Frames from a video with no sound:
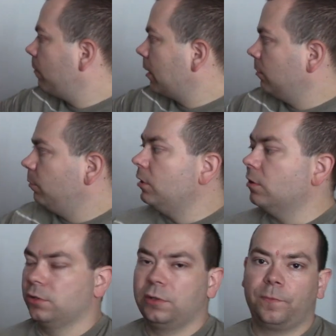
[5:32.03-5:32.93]

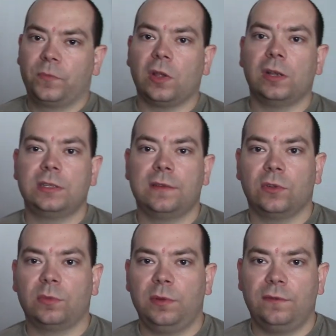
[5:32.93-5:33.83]
kompatybilność. To jest
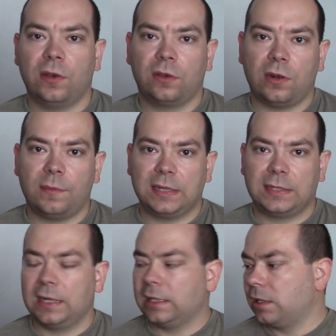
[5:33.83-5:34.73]
niewątpliwie ogromna
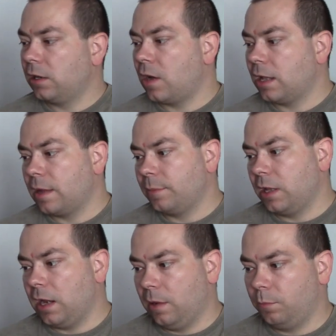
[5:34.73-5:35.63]
zaleta tego
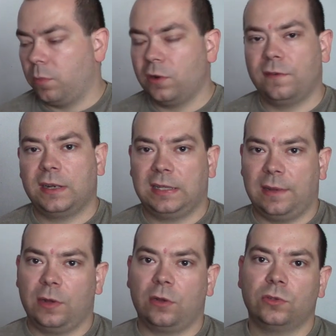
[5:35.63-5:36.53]
adaptera, ponieważ
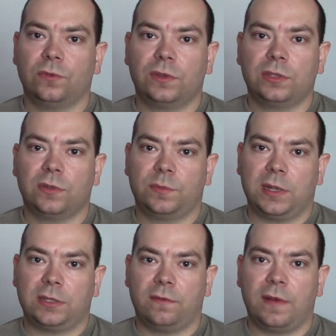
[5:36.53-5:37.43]
same końcówki są
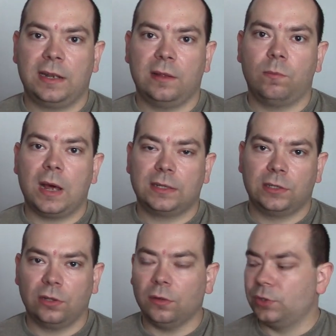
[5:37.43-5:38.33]
spasowane
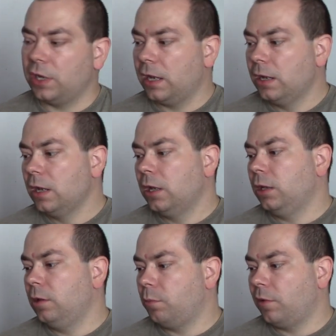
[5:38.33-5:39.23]
bardzo dobrze
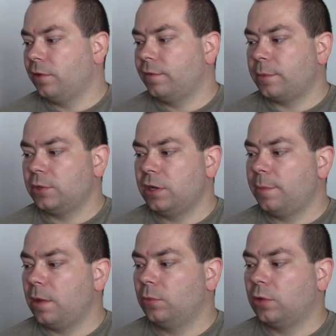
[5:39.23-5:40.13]
i powiem Wam, że
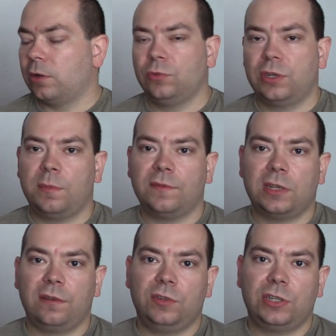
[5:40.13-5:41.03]
nie miałem tutaj u siebie w
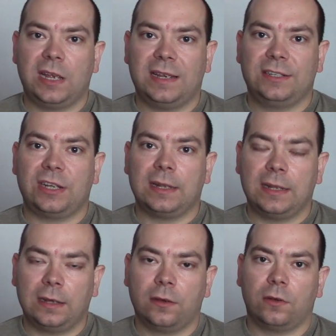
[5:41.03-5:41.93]
serwisie
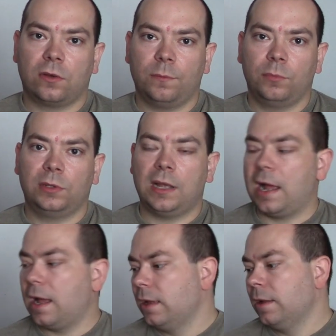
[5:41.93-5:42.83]
żadnego
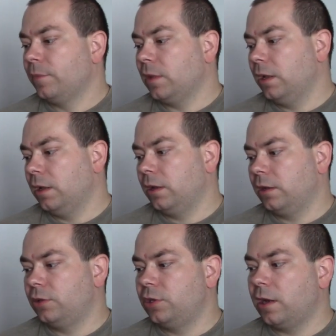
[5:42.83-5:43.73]
komputera,
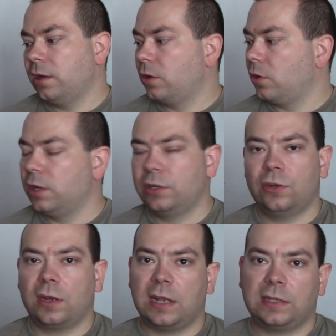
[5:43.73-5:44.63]
e, gdzie
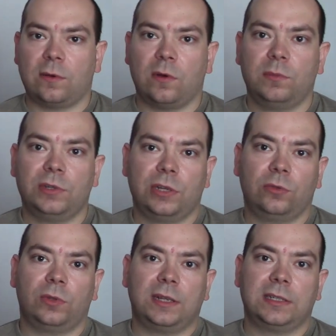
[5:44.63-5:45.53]
konieczne okazałoby
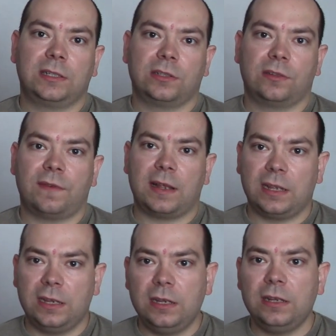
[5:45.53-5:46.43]
się tutaj
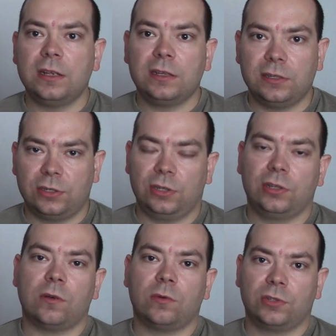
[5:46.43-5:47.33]
zastosowanie innych niż
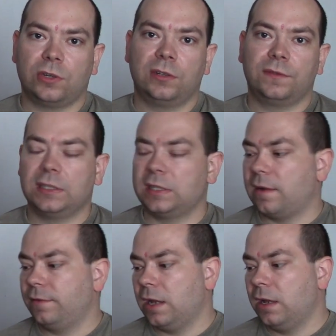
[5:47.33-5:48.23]
tych dołączonych w
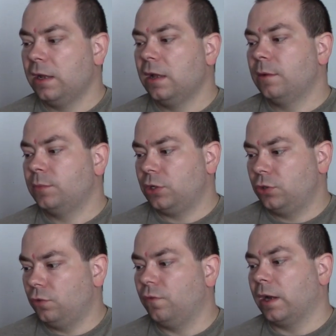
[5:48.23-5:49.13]
zestawie
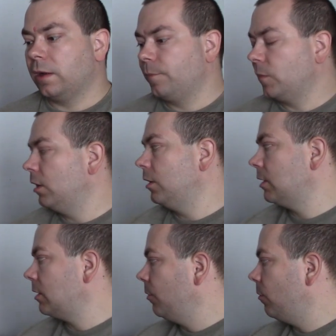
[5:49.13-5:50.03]
przejściówek. E,
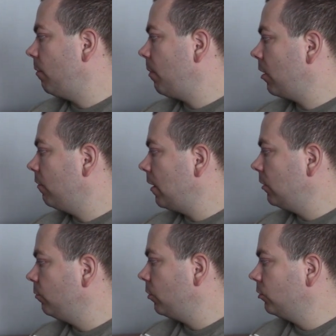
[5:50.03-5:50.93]
na samym
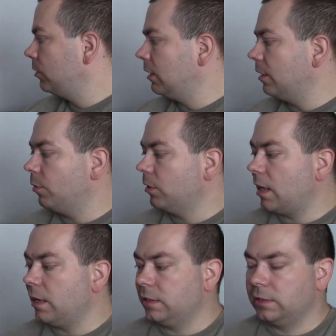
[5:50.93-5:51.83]
opakowaniu producent nie
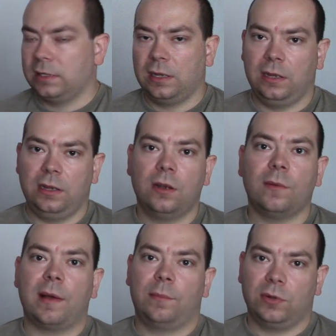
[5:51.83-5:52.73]
podaje z
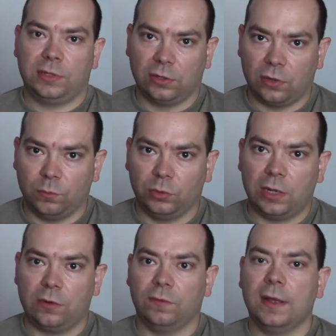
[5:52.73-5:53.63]
iloma procent
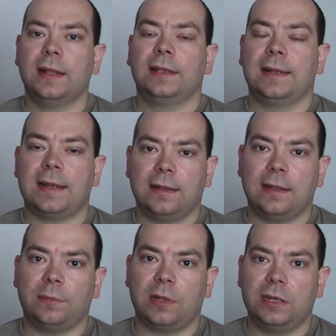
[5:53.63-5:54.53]
komputerów ten
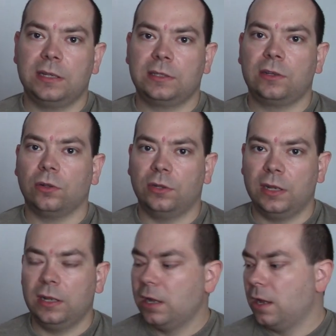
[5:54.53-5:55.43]
adapter jest
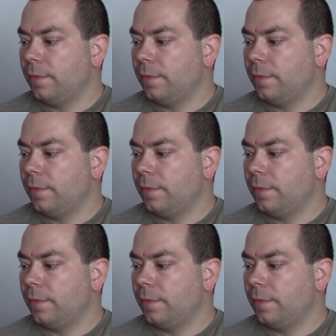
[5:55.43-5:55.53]
zgodny,